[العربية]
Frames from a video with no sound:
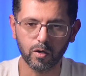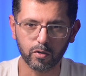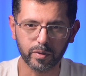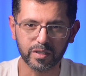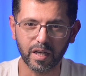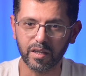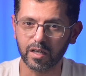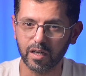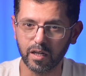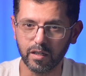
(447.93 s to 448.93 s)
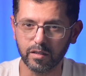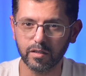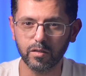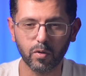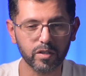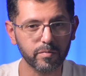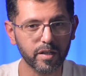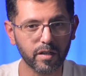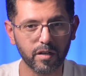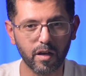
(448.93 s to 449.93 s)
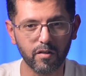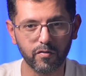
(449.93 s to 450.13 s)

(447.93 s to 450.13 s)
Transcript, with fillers: وبس هذا كل اللي عندي واتمنى ان هذا